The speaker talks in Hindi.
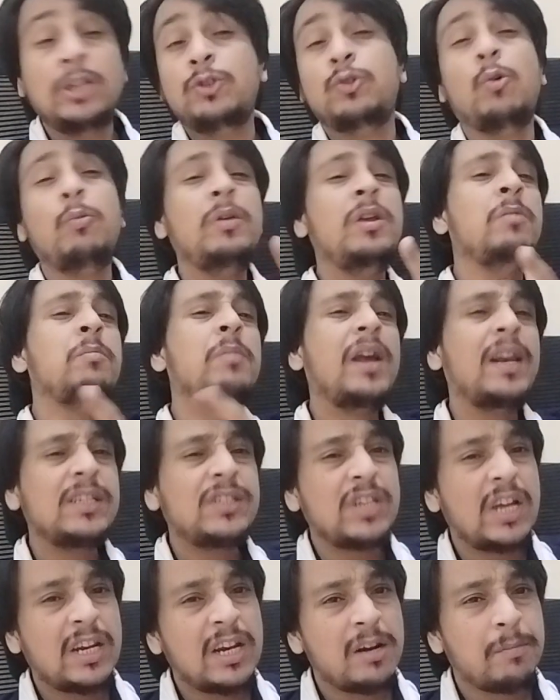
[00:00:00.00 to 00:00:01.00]
जो भी हमारे
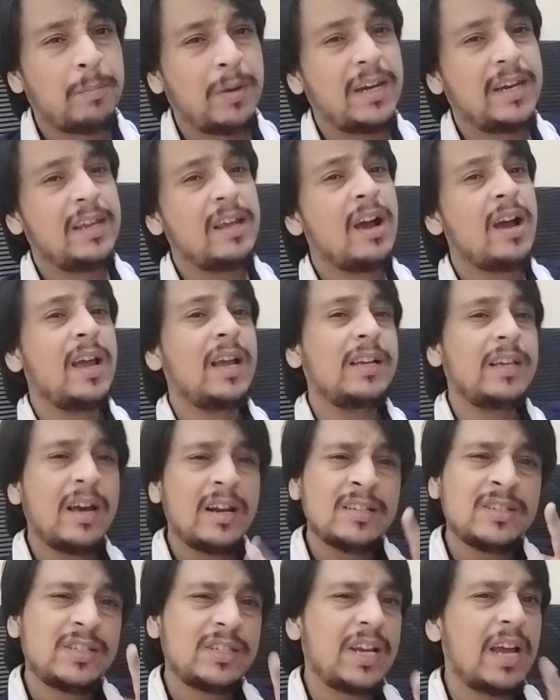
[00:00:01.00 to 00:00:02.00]
चैनल पे नया है
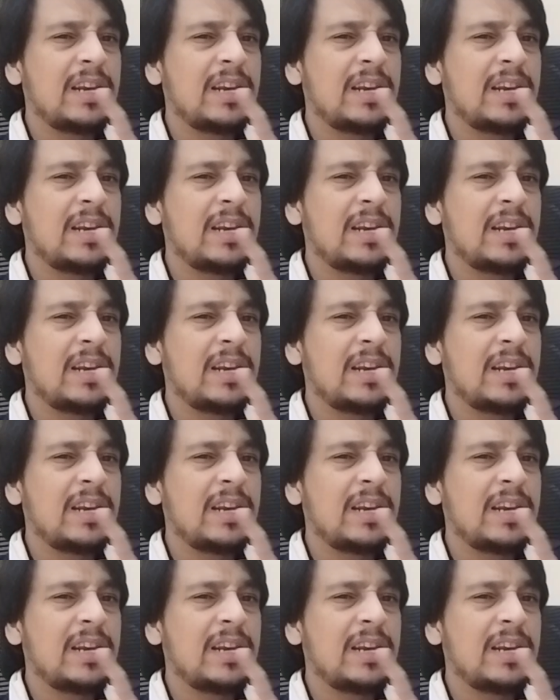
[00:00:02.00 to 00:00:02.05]
यार